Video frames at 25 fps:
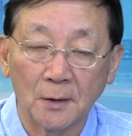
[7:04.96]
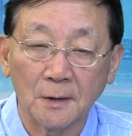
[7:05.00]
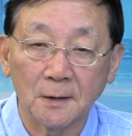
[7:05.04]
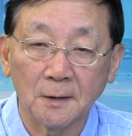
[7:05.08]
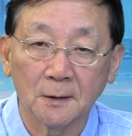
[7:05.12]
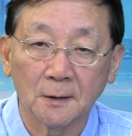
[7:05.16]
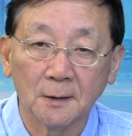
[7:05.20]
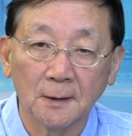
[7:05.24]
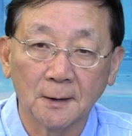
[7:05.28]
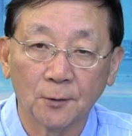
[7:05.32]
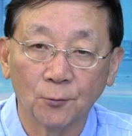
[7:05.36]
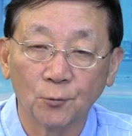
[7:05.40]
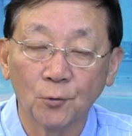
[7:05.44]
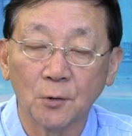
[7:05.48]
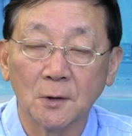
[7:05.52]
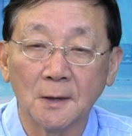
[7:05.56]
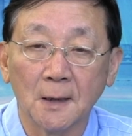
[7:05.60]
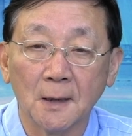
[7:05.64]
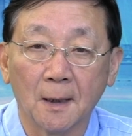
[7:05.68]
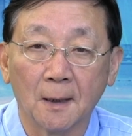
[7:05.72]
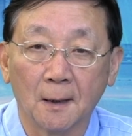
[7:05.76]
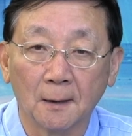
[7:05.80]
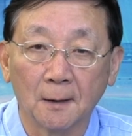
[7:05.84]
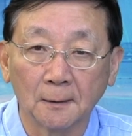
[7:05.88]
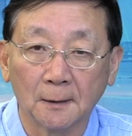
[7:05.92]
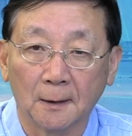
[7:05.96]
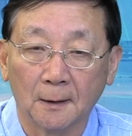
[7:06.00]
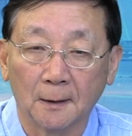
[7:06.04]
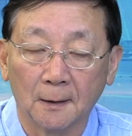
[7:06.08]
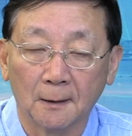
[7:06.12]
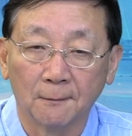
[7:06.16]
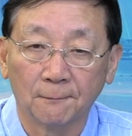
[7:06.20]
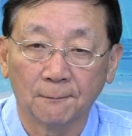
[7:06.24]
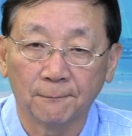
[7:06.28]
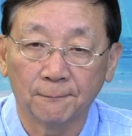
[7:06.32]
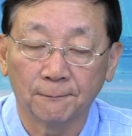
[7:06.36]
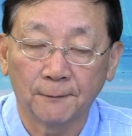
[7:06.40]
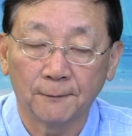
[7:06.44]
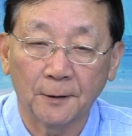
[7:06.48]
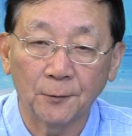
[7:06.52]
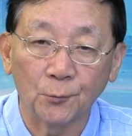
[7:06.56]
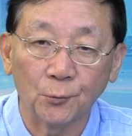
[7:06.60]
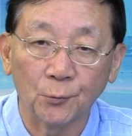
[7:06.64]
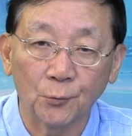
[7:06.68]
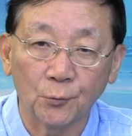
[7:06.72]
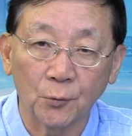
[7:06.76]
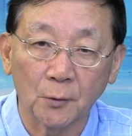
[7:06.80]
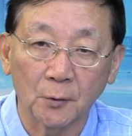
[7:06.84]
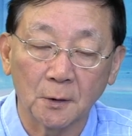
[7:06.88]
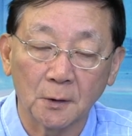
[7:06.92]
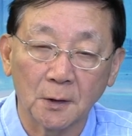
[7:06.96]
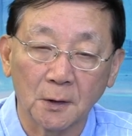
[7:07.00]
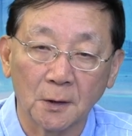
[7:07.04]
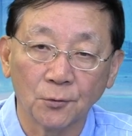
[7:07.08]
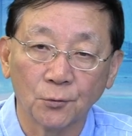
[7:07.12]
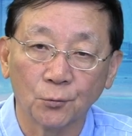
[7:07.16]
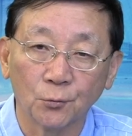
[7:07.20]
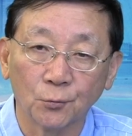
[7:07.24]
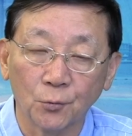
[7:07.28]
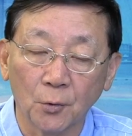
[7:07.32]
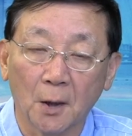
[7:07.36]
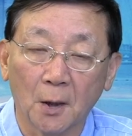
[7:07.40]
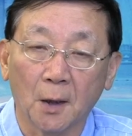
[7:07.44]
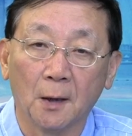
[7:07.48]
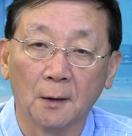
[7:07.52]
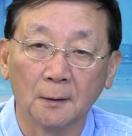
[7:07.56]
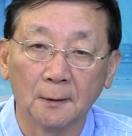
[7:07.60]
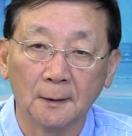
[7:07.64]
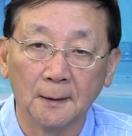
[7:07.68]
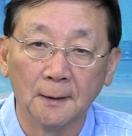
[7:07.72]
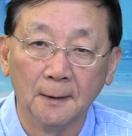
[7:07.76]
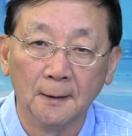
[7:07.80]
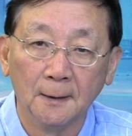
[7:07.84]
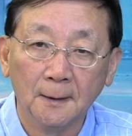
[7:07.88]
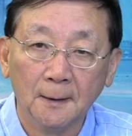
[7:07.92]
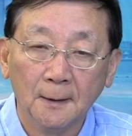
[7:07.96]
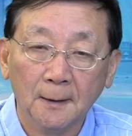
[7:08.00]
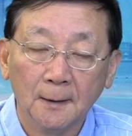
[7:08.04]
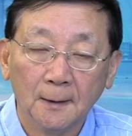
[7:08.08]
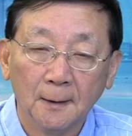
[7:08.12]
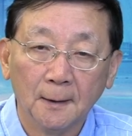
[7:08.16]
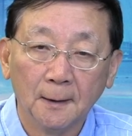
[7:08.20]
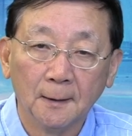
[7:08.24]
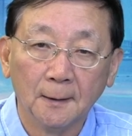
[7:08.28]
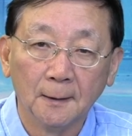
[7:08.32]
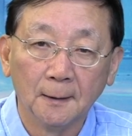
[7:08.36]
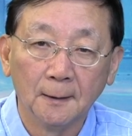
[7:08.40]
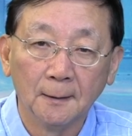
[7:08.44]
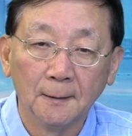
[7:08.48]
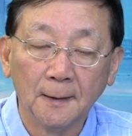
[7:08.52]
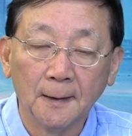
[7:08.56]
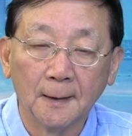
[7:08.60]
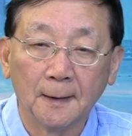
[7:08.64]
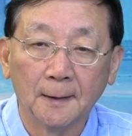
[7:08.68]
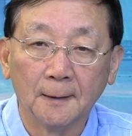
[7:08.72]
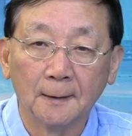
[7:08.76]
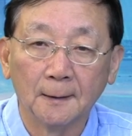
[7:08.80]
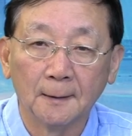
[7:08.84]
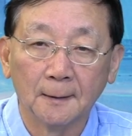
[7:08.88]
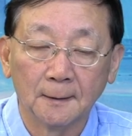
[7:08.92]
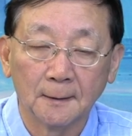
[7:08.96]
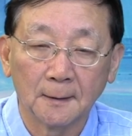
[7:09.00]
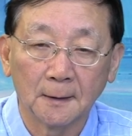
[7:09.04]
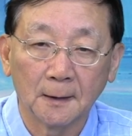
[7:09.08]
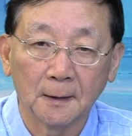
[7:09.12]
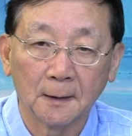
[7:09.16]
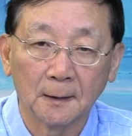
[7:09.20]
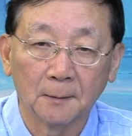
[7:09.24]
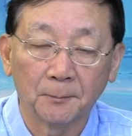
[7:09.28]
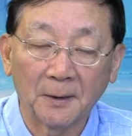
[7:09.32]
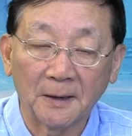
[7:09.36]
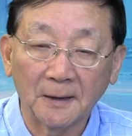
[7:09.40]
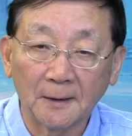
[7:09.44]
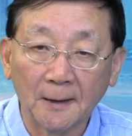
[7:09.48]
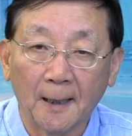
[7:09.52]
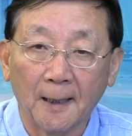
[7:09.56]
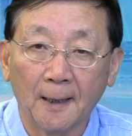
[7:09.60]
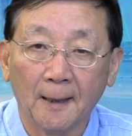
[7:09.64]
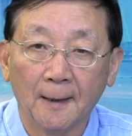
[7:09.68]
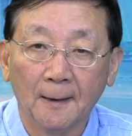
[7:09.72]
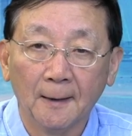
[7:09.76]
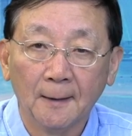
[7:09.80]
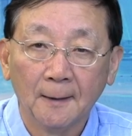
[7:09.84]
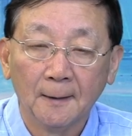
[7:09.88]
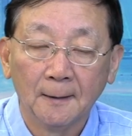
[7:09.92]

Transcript: 择那个最健康的啊，发育最成熟、最好的呃那个这个胚胎，